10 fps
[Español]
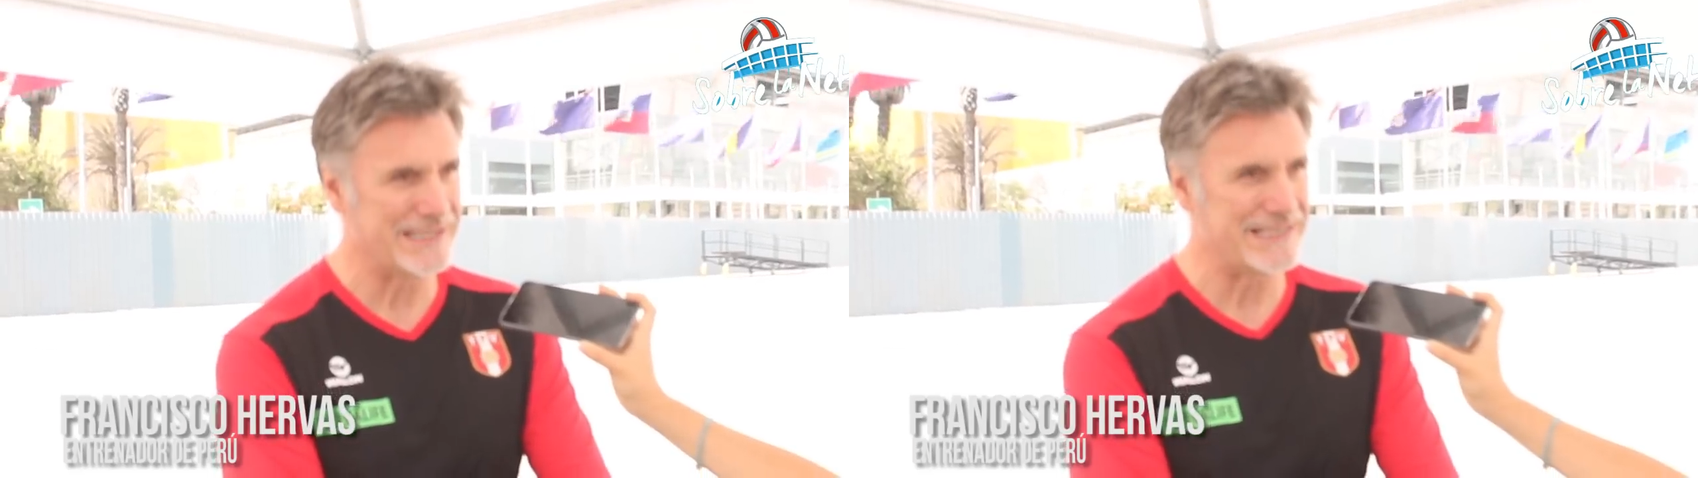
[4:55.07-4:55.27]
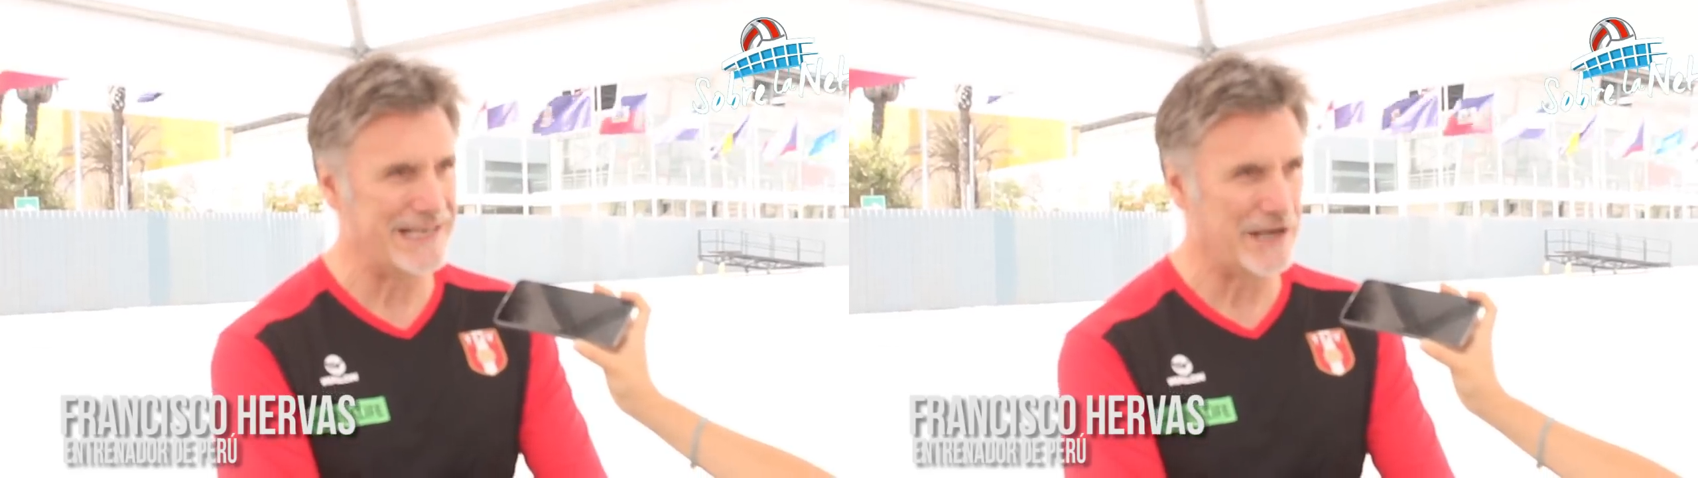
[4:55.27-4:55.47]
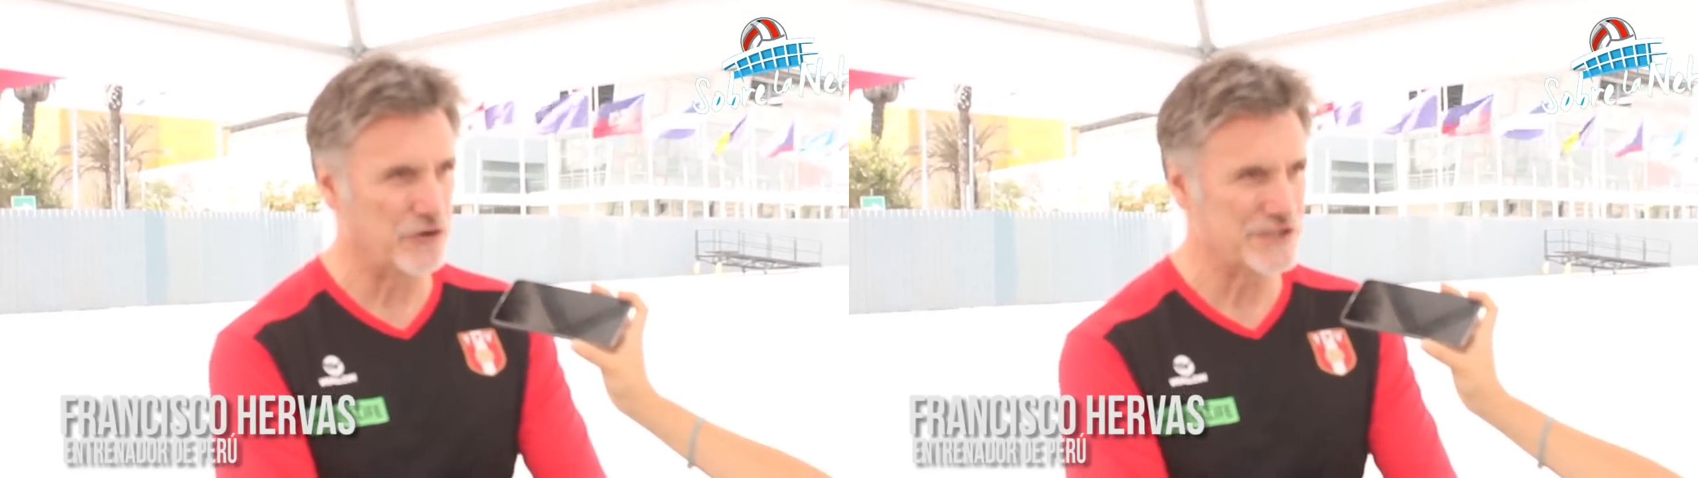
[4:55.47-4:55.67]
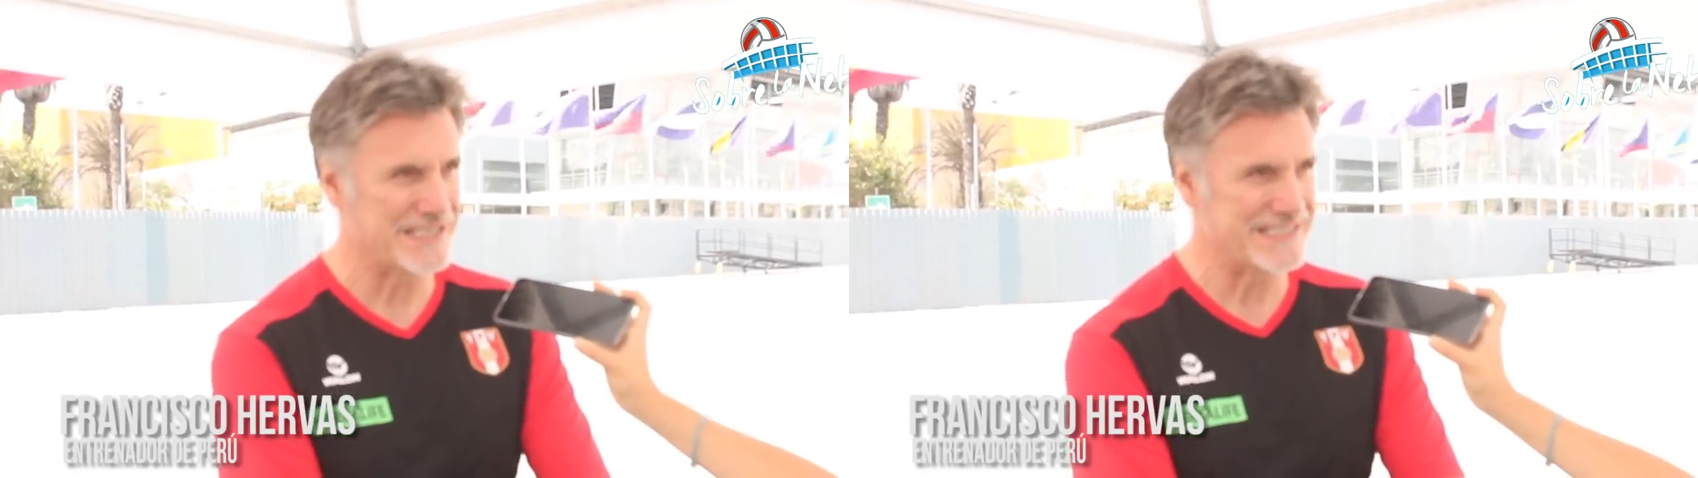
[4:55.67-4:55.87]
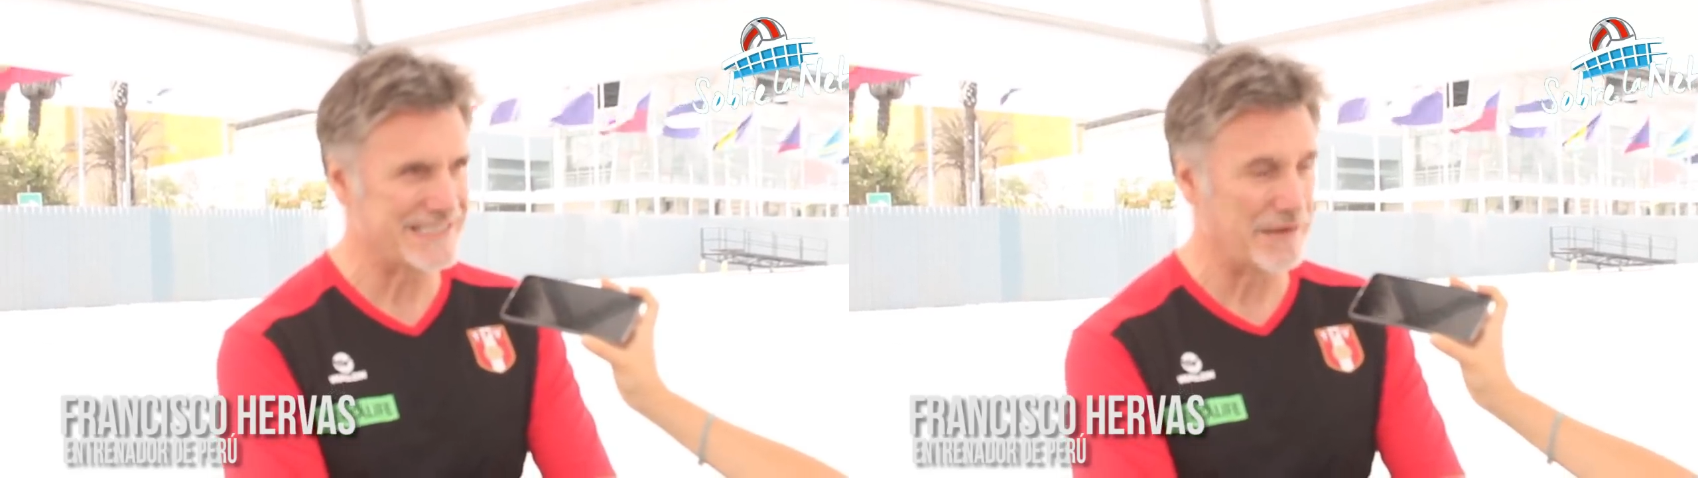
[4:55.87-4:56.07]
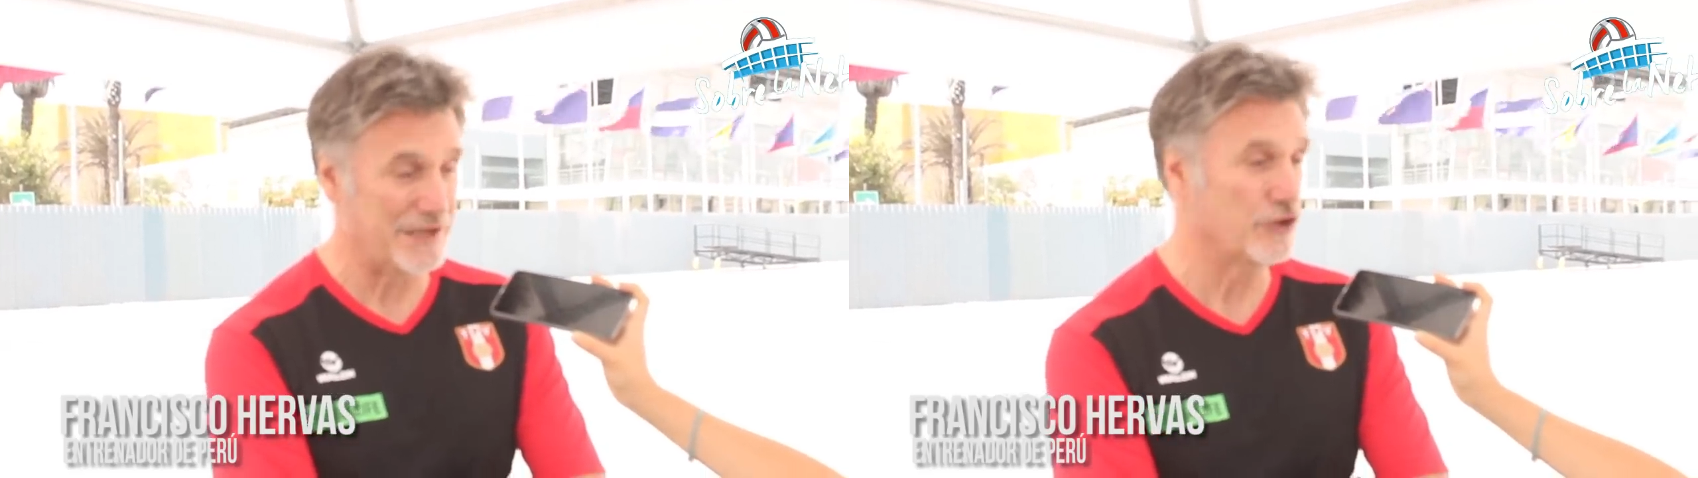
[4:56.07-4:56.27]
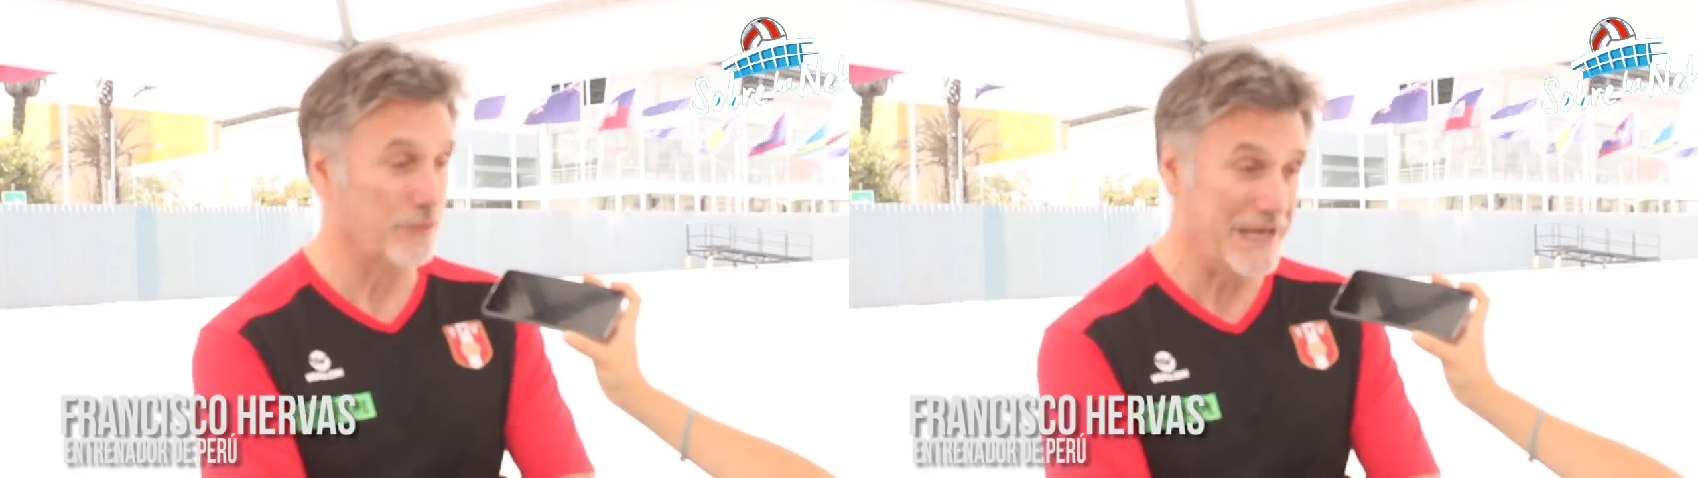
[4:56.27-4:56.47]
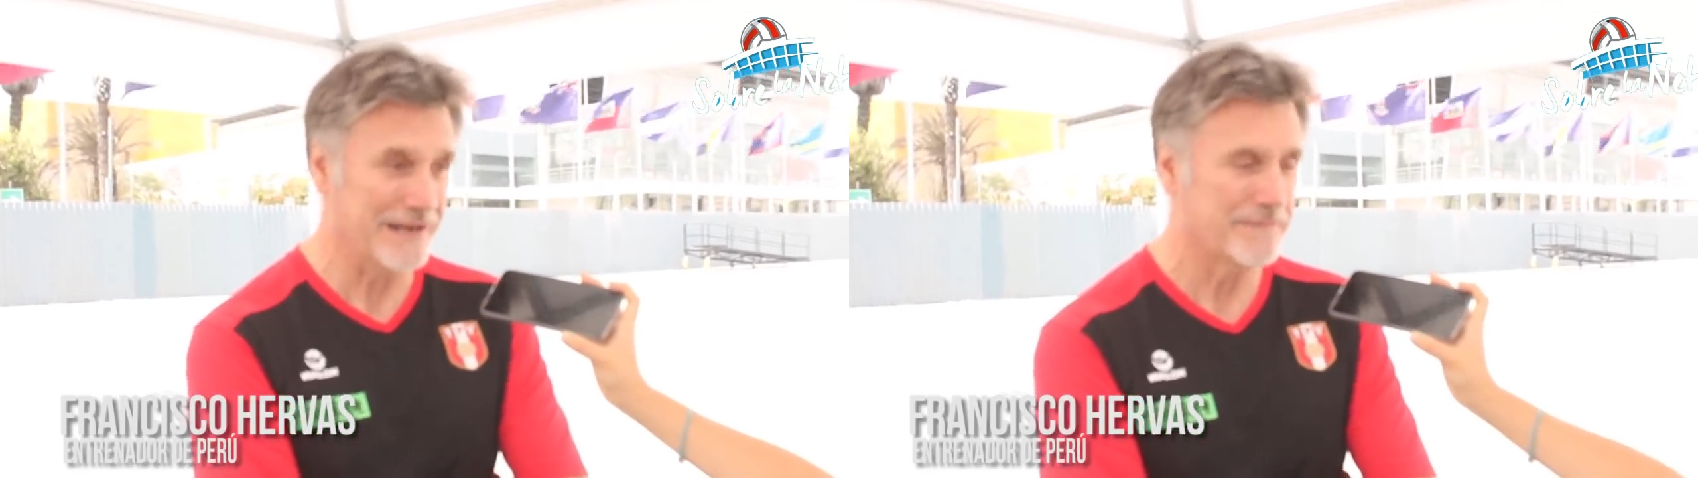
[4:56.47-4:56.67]
verdad es que la cosa se está
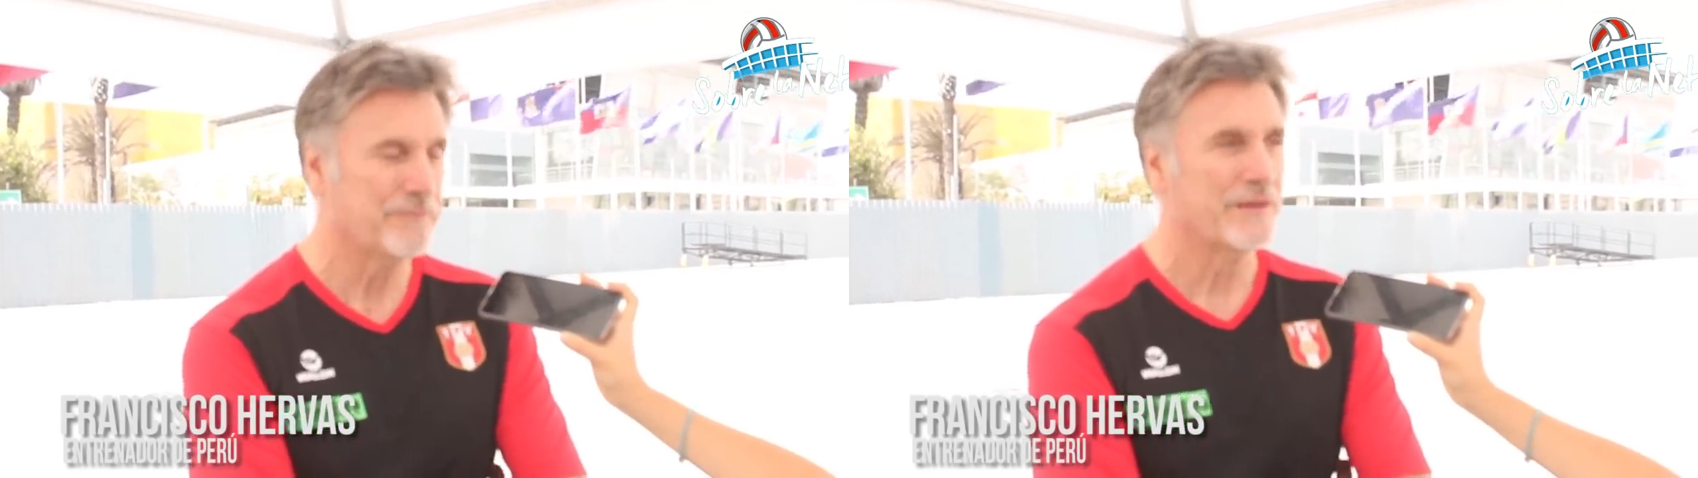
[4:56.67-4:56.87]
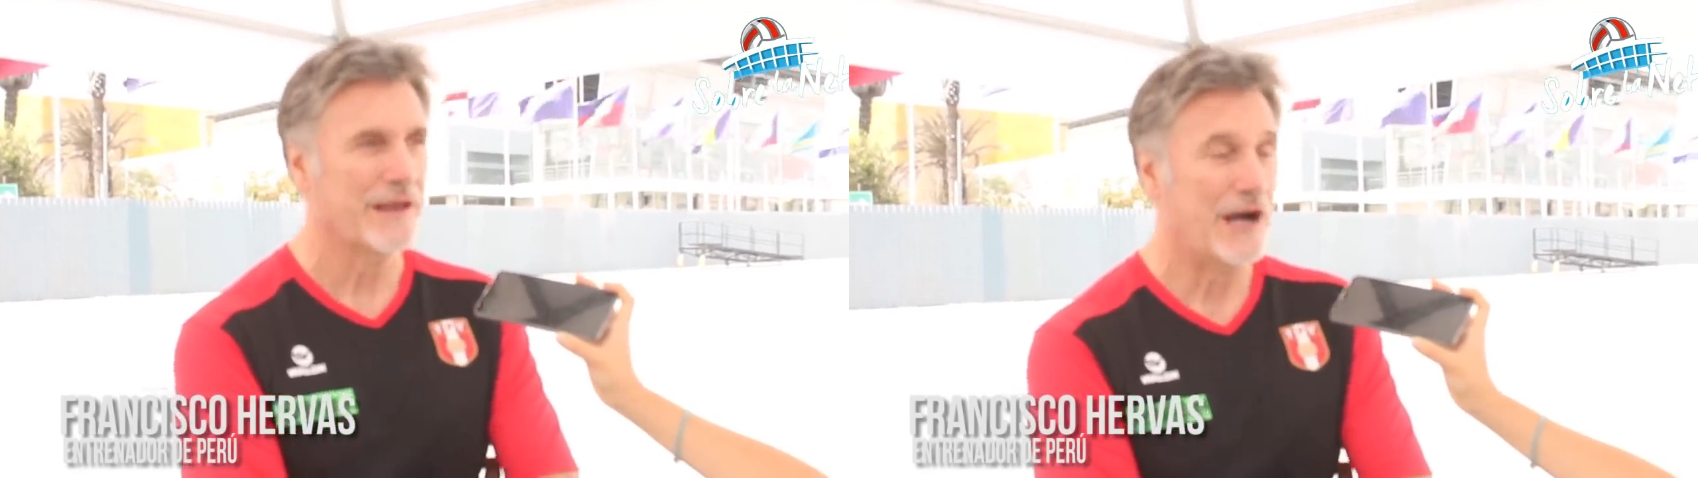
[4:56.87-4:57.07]
viendo bien.